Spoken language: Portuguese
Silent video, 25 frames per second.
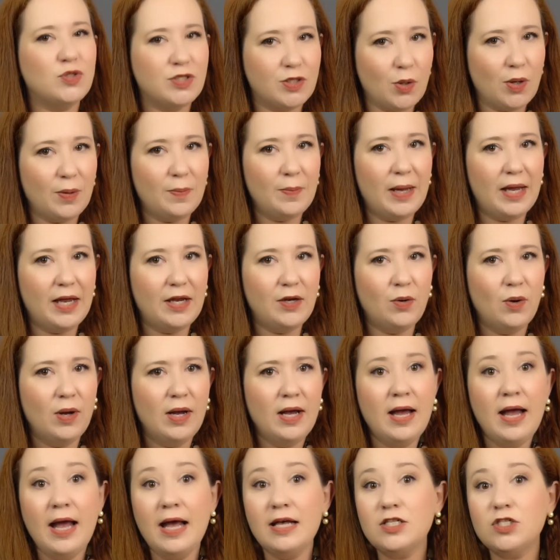no seu e-mail,
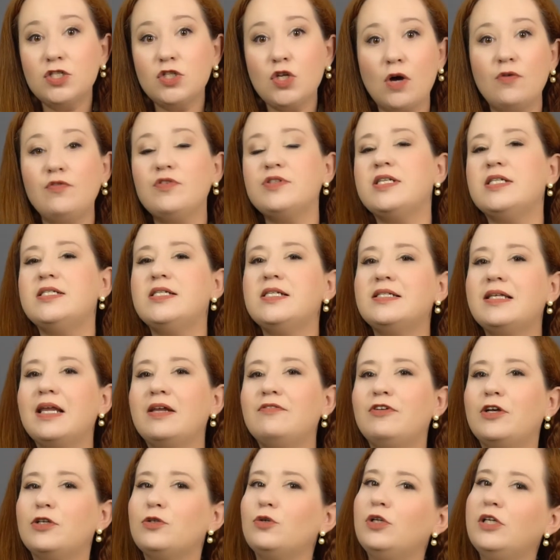é só você se
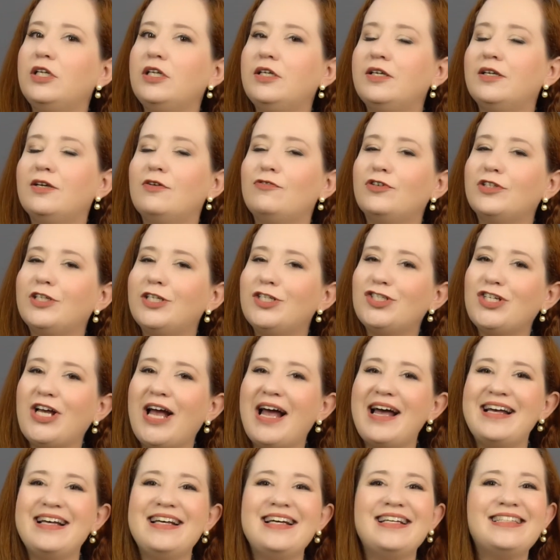inscrever no link que eu vou
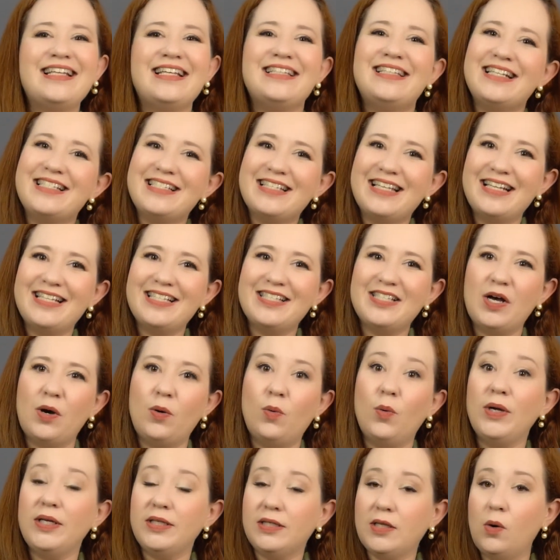deixar na descrição
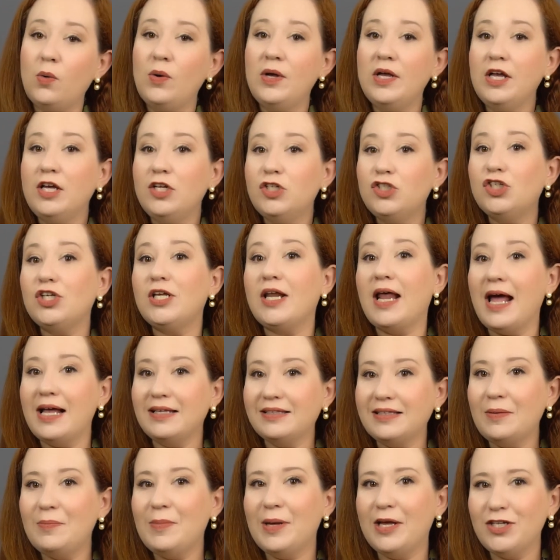ou então
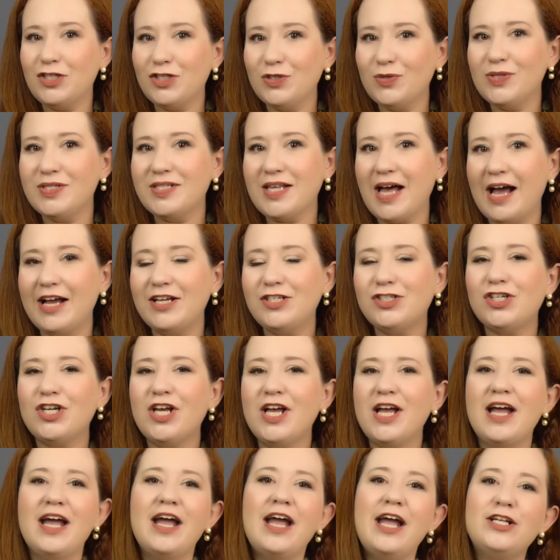diretamente no site
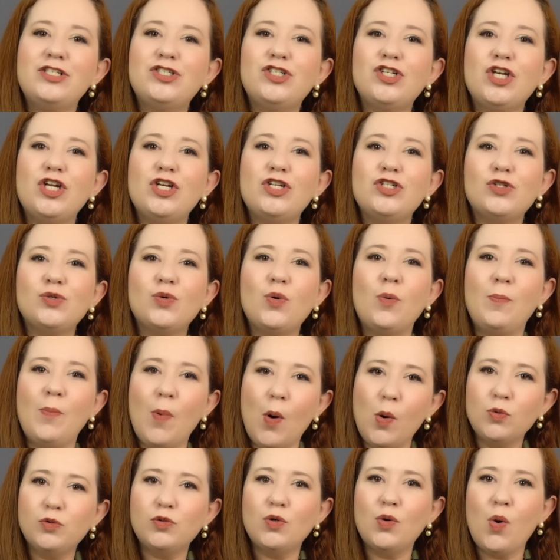
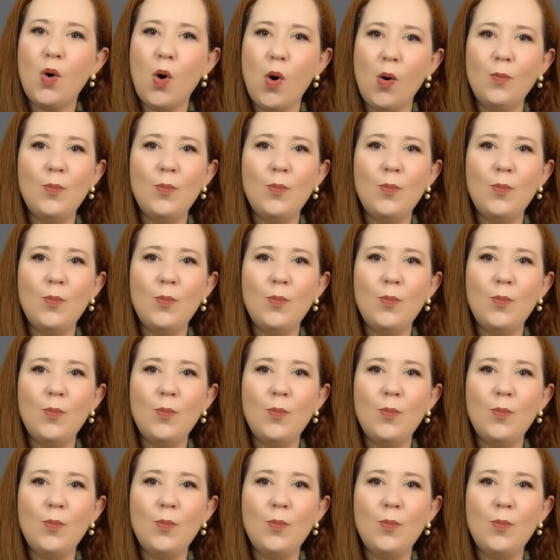redeindigo.com.br.